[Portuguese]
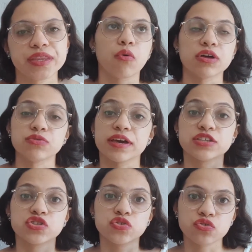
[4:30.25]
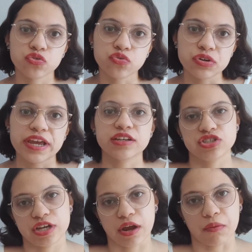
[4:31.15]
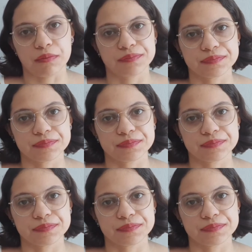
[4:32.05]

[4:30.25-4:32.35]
quanto à estrutura em geral.